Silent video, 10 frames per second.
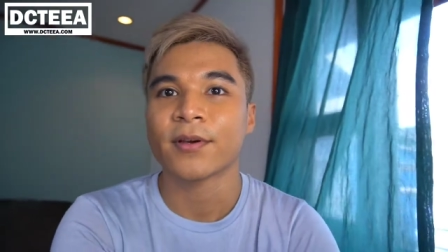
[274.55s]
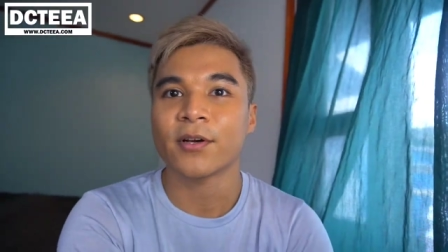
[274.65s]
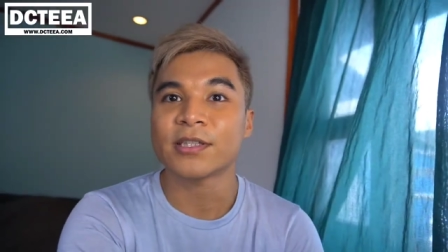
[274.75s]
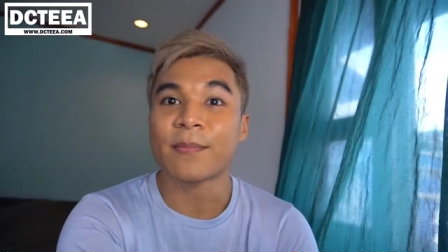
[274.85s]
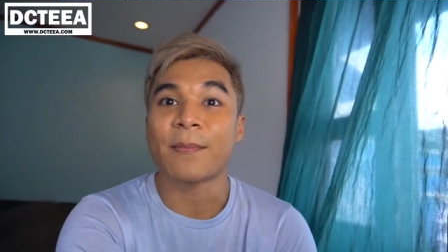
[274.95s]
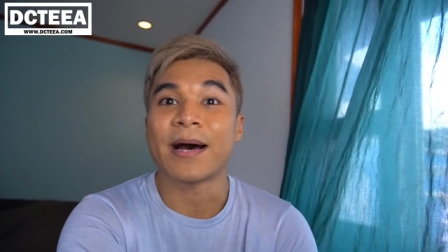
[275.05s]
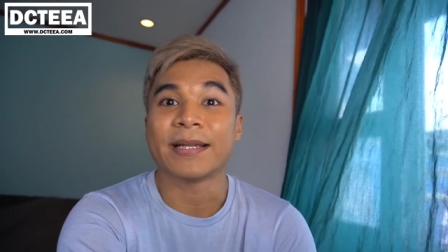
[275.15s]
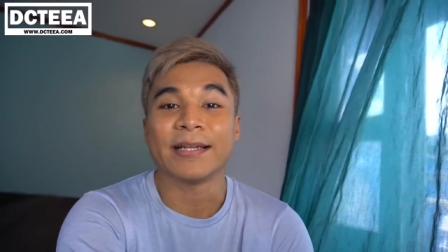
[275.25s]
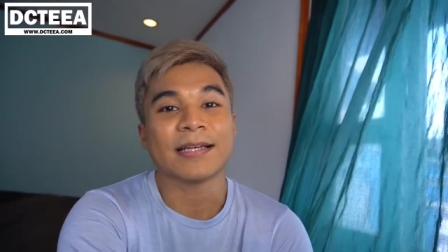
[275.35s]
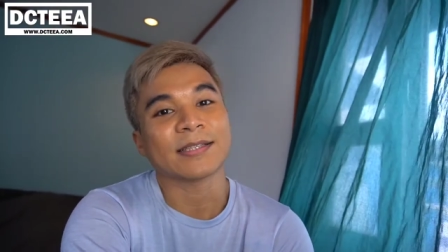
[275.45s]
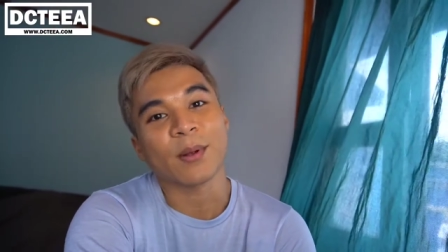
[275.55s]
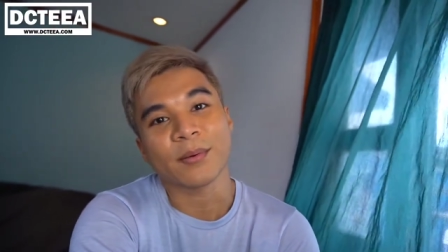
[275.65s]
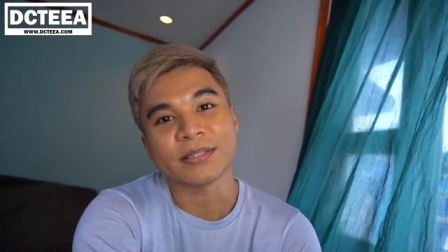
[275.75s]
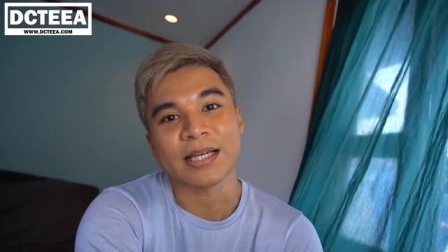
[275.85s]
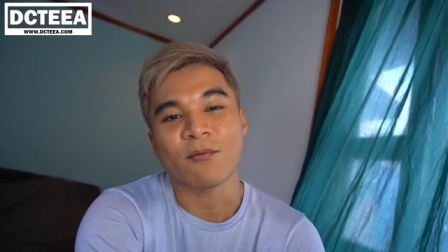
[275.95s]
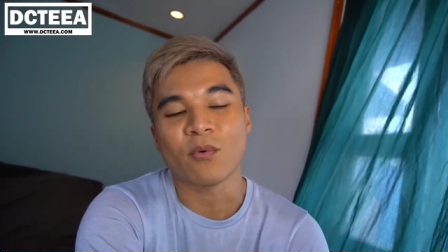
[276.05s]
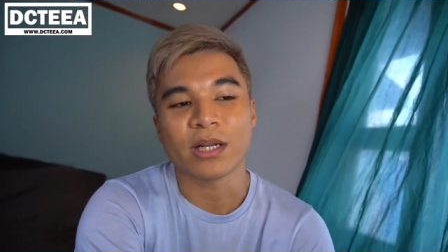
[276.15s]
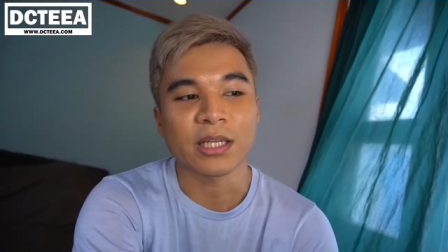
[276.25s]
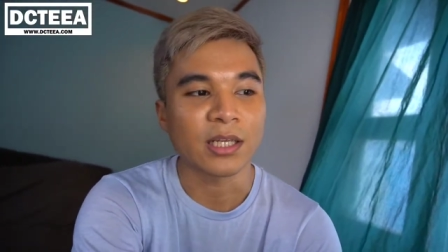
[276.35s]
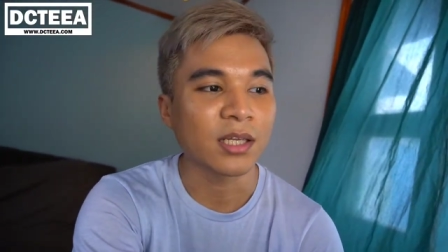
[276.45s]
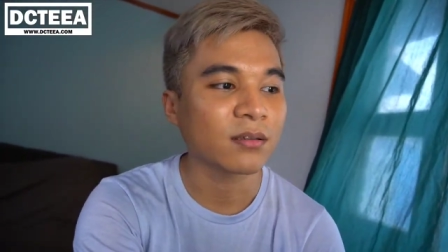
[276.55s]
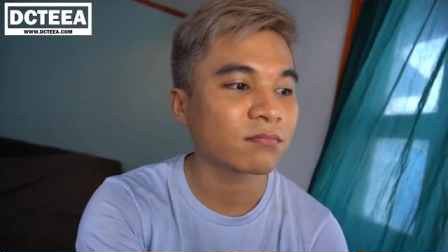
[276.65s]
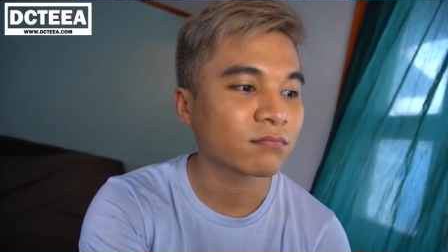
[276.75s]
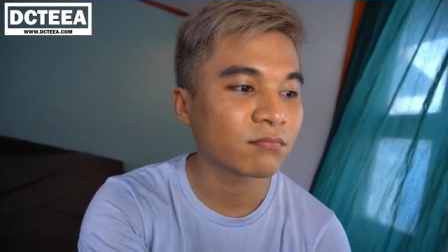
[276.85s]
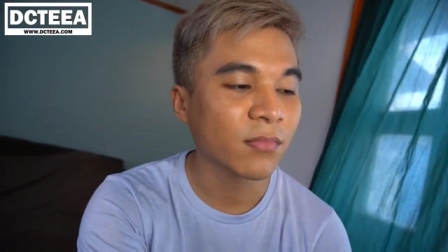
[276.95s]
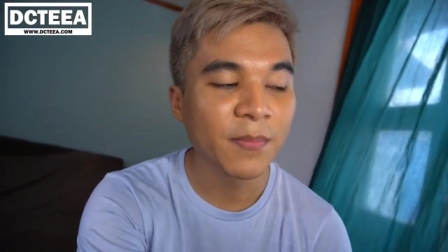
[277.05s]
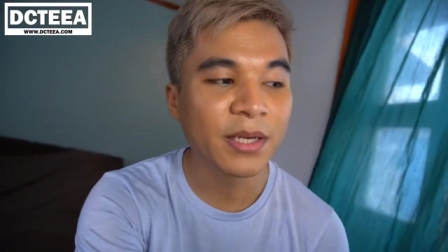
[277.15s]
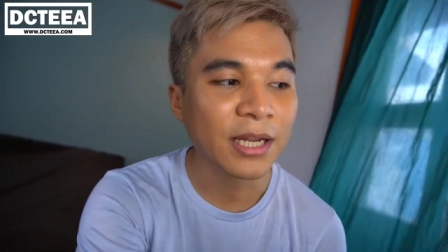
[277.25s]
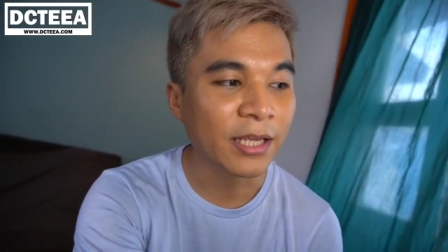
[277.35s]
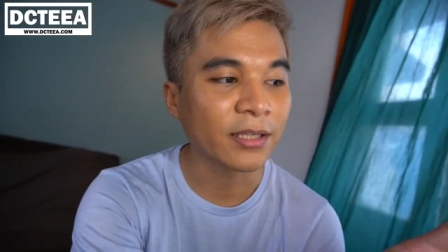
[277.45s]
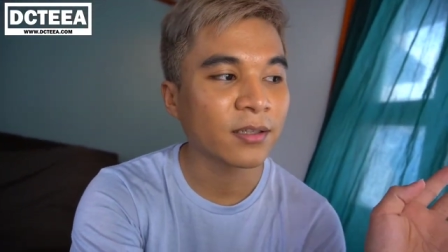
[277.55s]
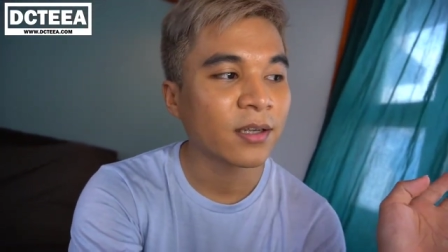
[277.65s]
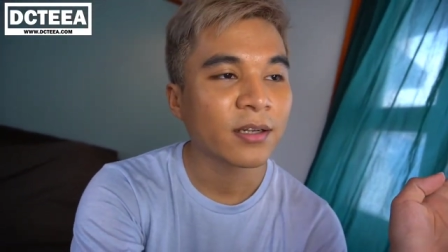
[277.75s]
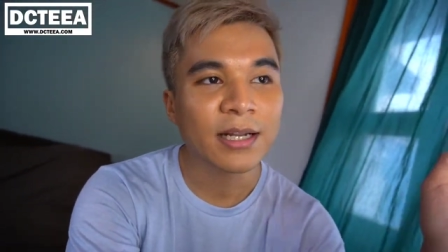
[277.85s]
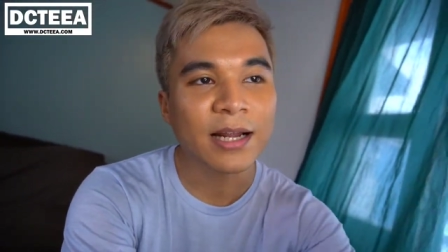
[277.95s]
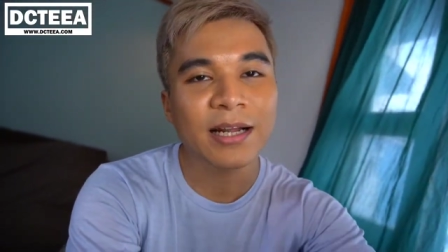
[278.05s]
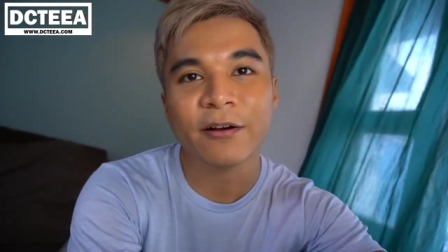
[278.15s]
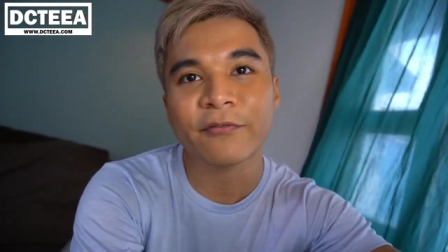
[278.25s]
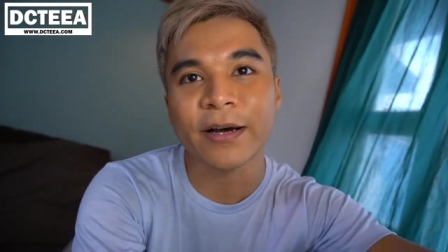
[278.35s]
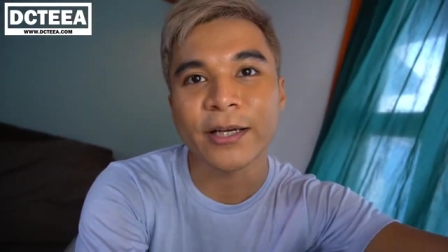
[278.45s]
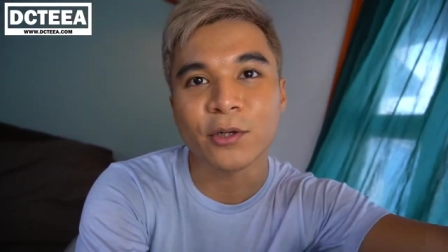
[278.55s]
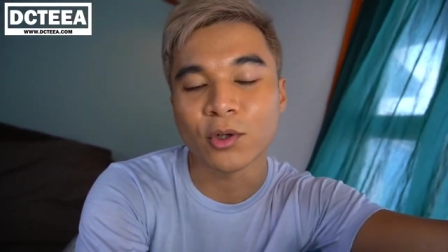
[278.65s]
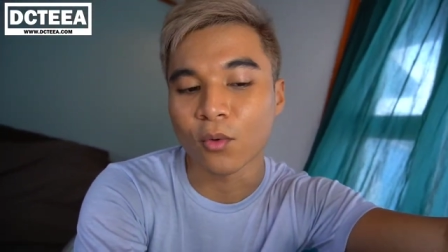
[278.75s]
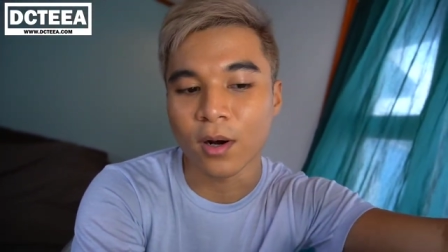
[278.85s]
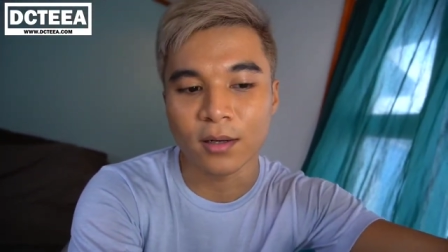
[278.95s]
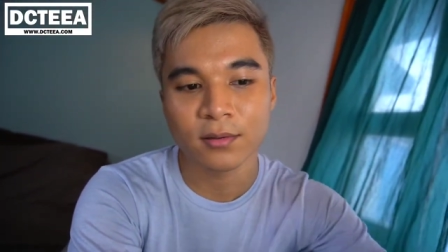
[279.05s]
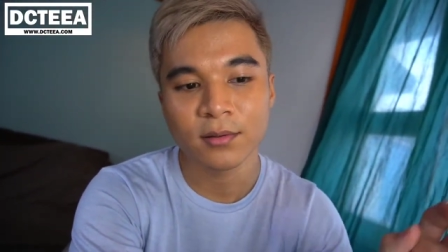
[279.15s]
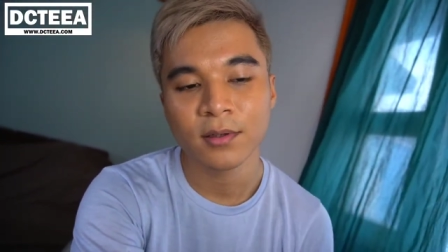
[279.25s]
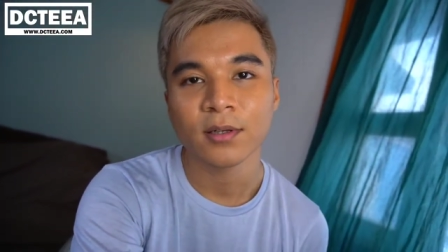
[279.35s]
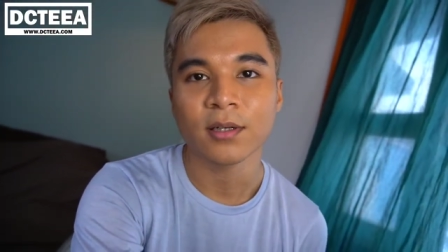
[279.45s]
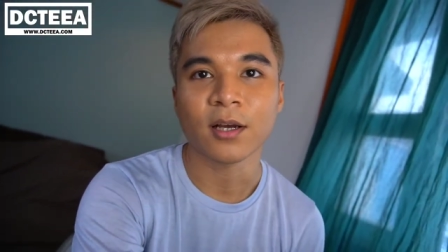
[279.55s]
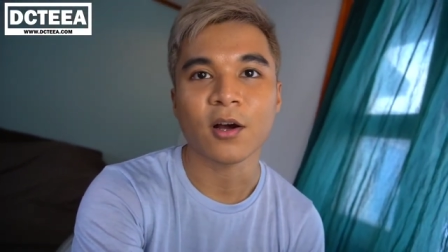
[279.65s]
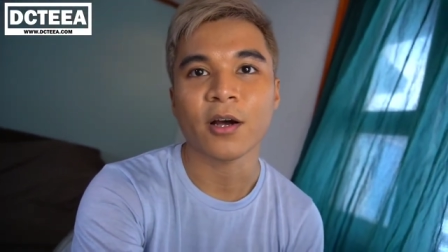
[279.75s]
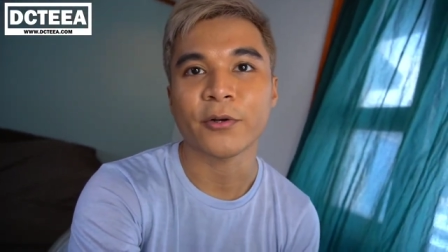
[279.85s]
ก็จะประมาณนี้แหละสำหรับกิจกรรมวันนี้ไม่มีอะไรนั่งหน้าไฟรัวๆแล้วก็